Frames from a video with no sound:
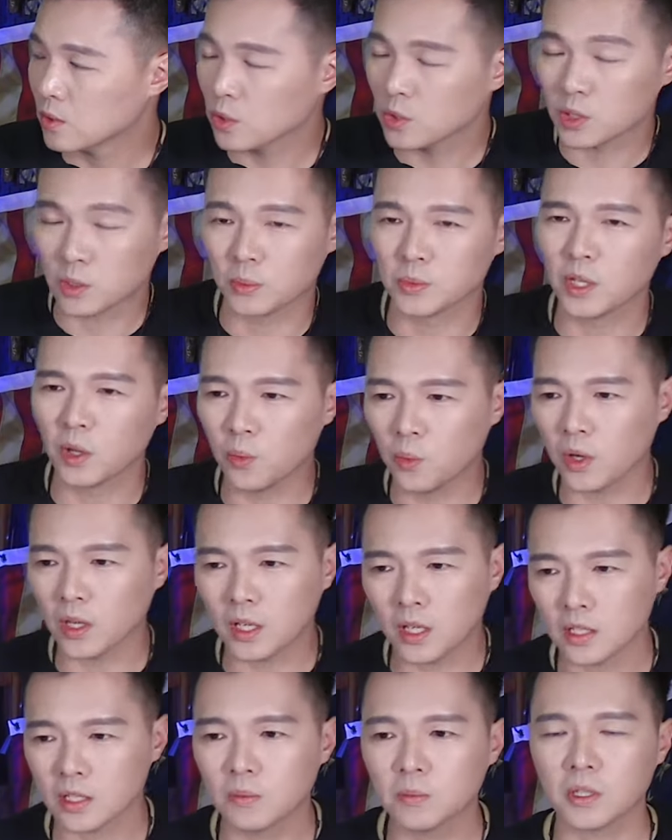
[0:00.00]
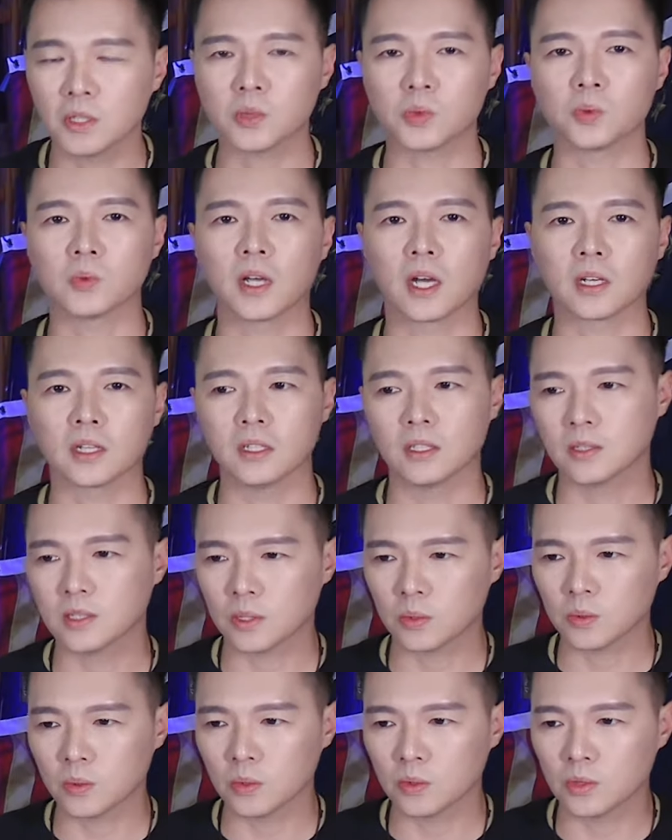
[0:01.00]
就什么叫温和的民主党人？
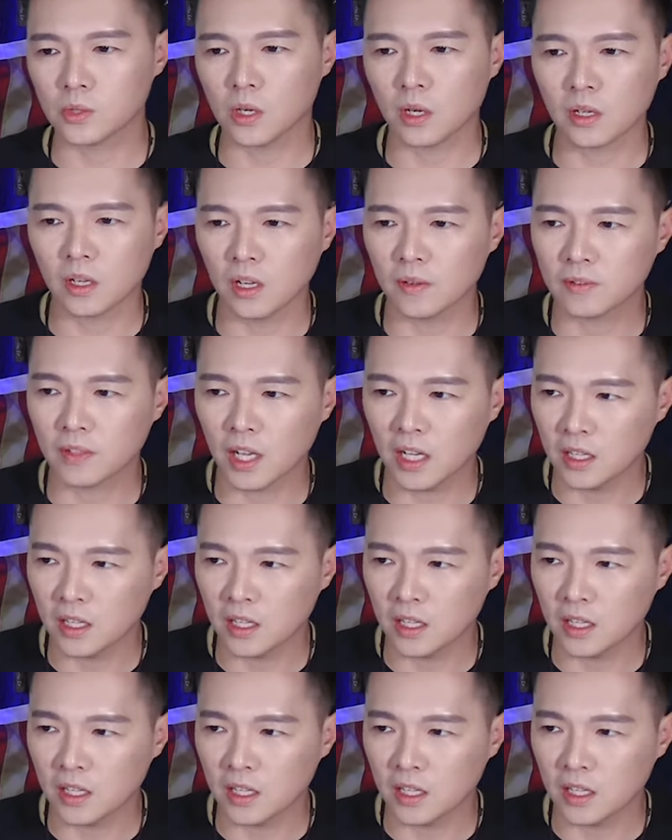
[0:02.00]
像说 John F.